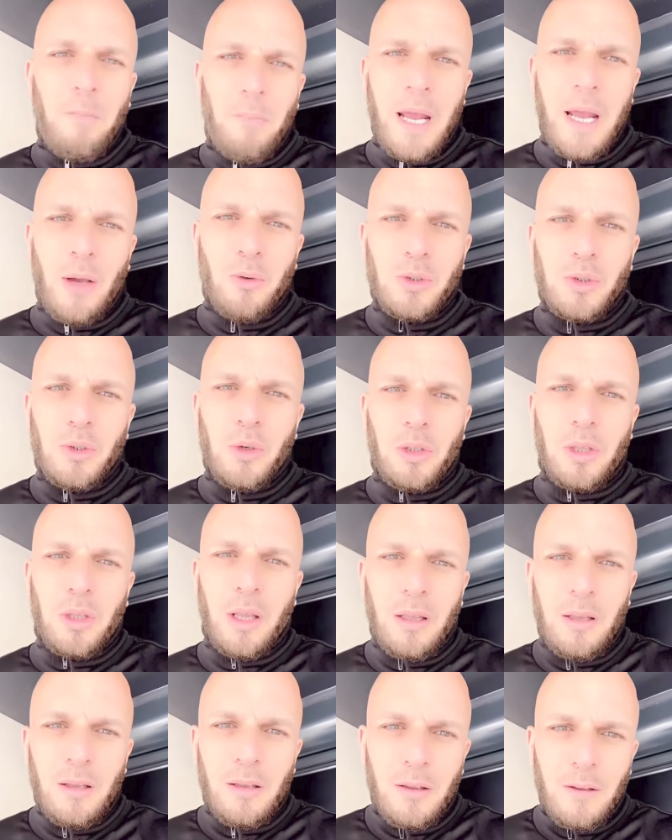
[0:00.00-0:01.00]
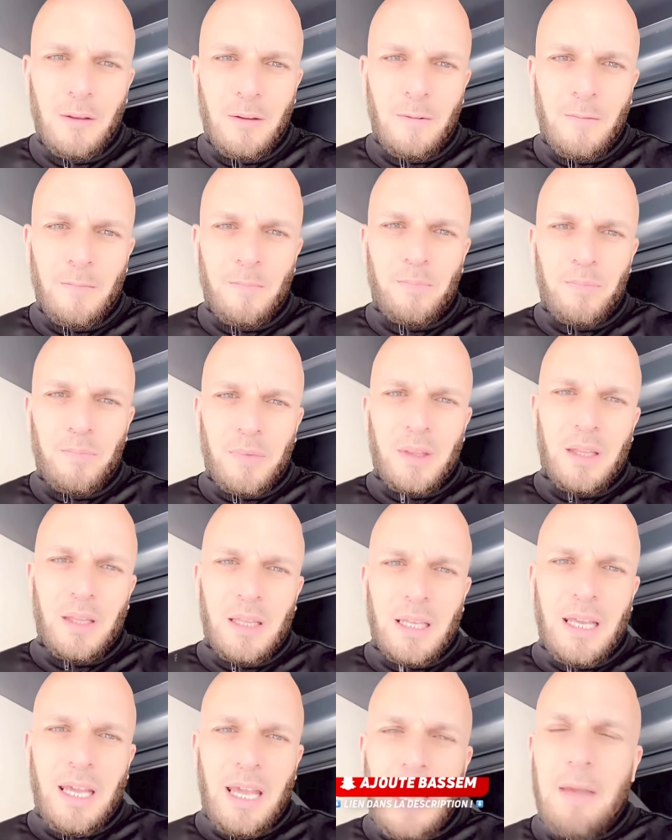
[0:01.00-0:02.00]
plaire aux autres.
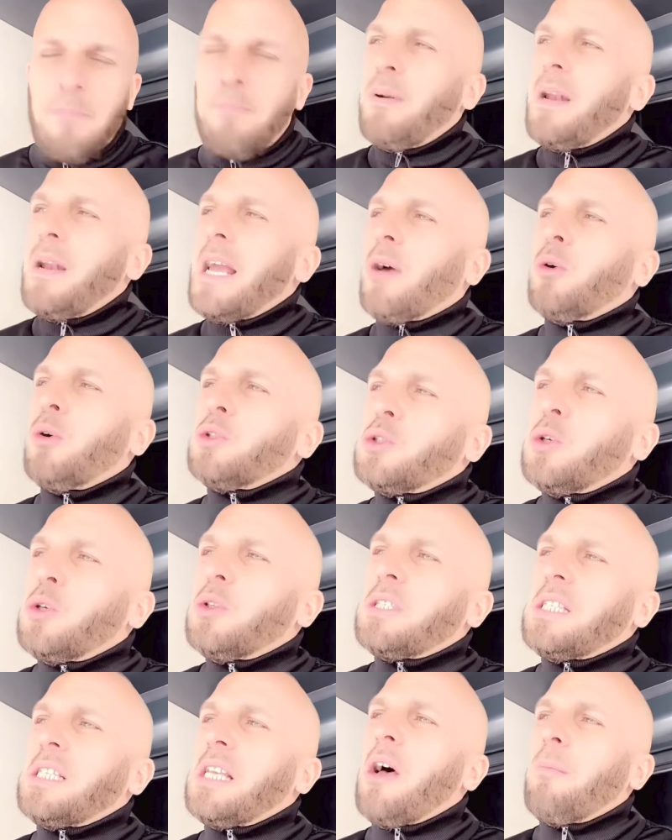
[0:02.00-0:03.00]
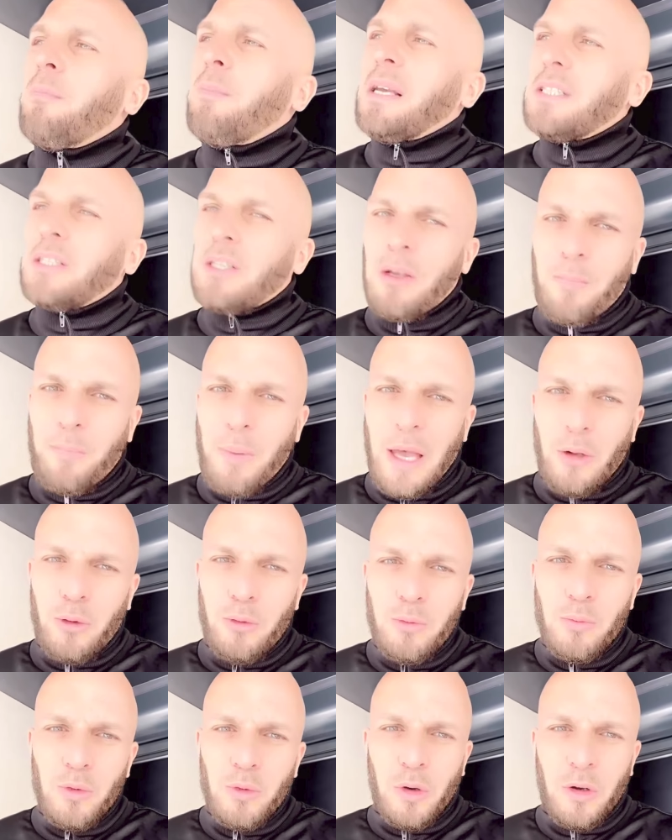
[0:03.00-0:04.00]
Et plaire aux autres, c'est en passant par
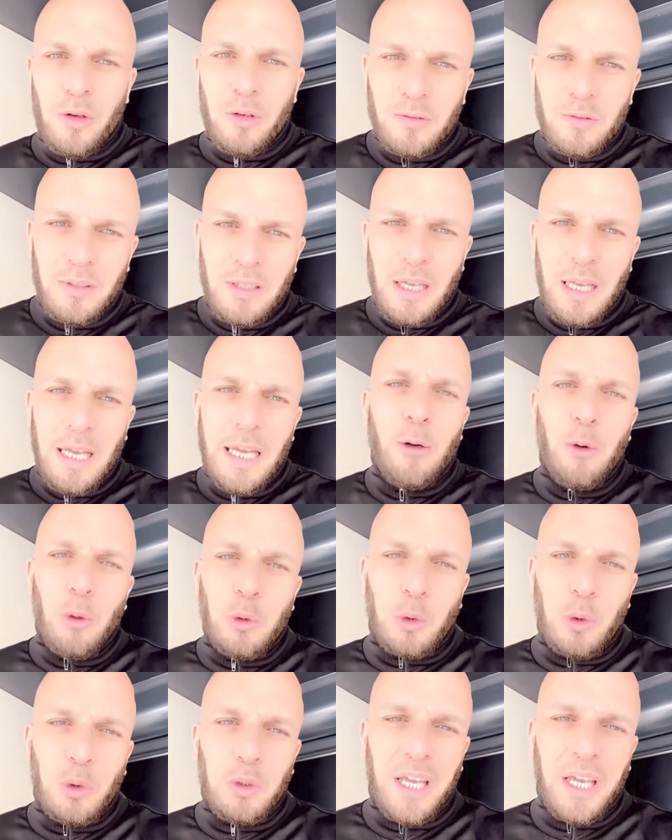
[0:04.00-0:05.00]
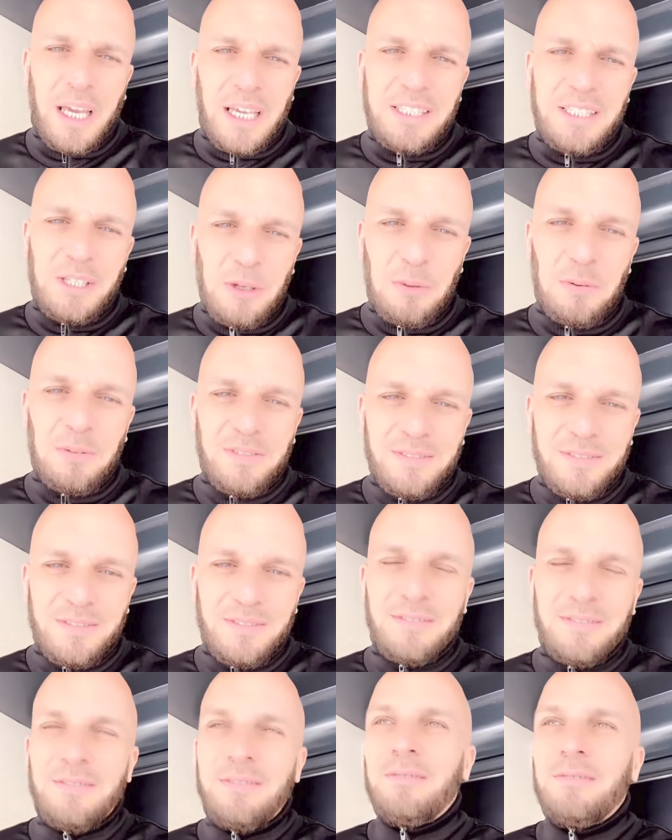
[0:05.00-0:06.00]
l'humour et l'autodérision.
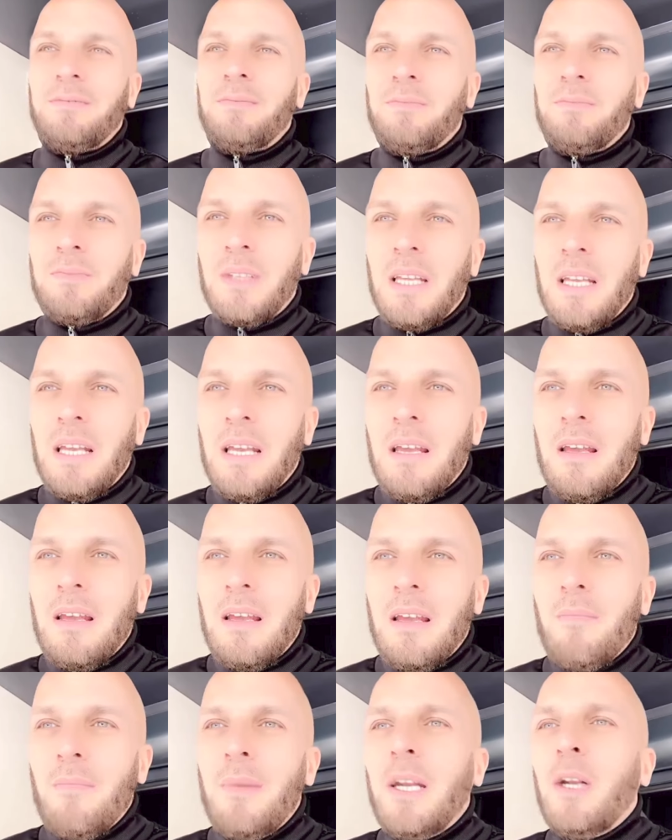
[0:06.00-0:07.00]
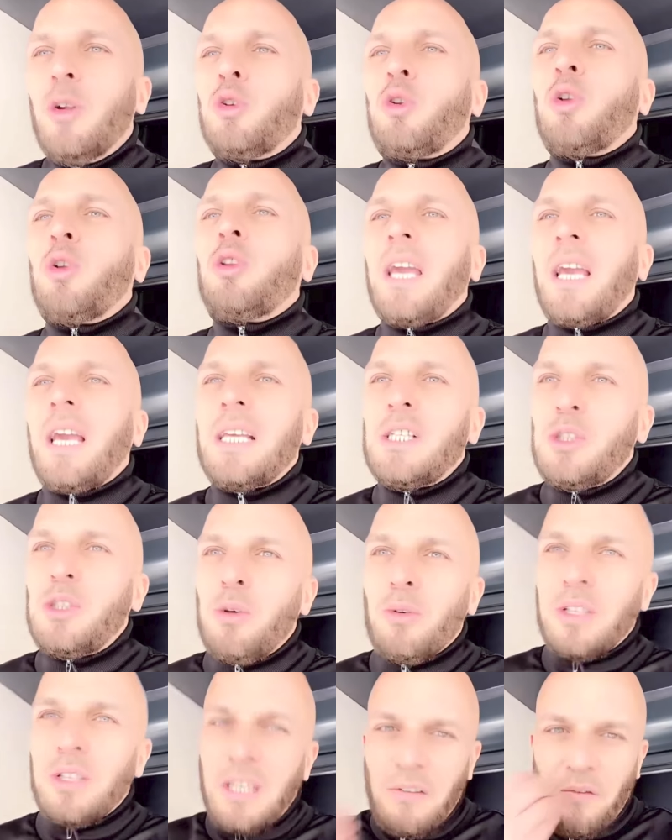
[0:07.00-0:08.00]
Mais
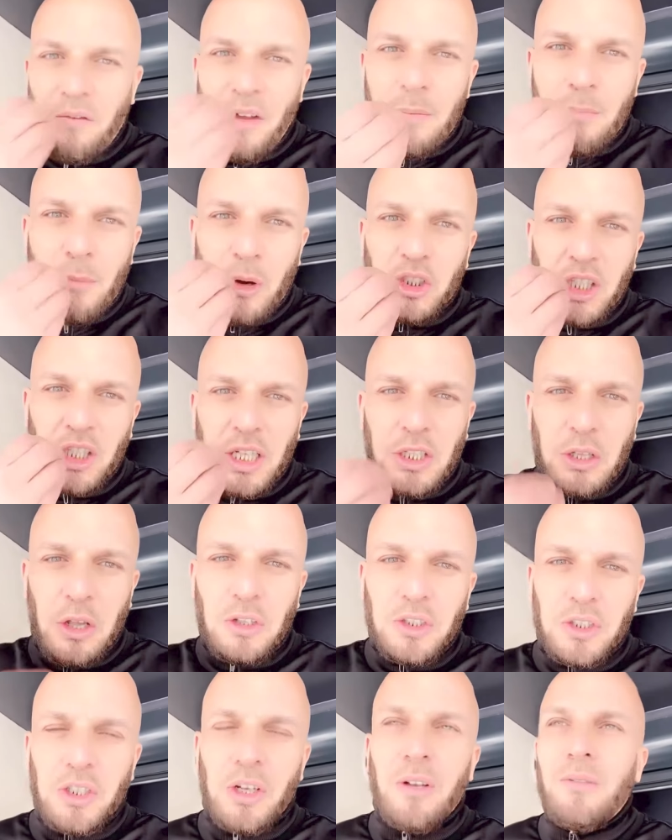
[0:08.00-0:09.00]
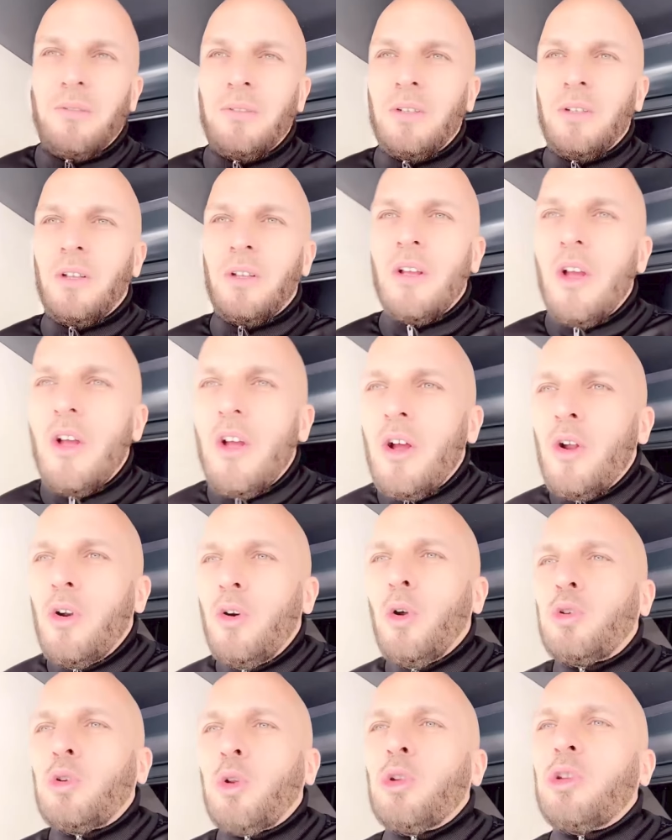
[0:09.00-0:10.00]
l'autodérision qui fait manger tant de gens,
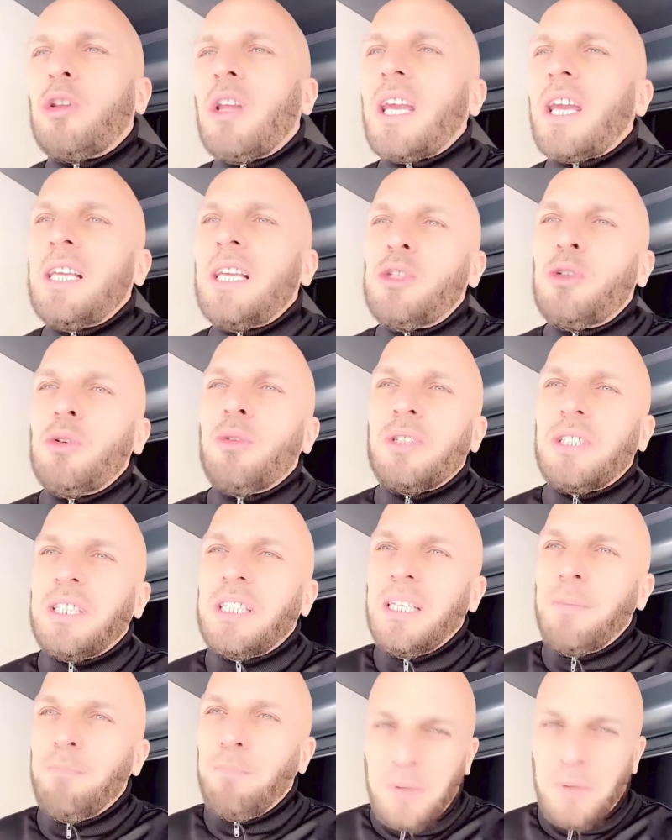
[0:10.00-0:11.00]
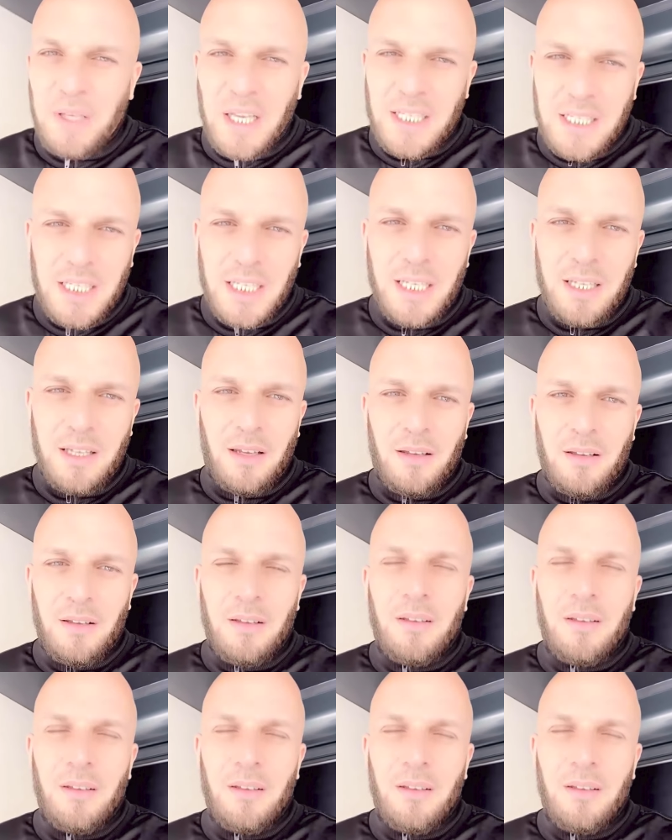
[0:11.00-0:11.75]
l'autodérision qui piétine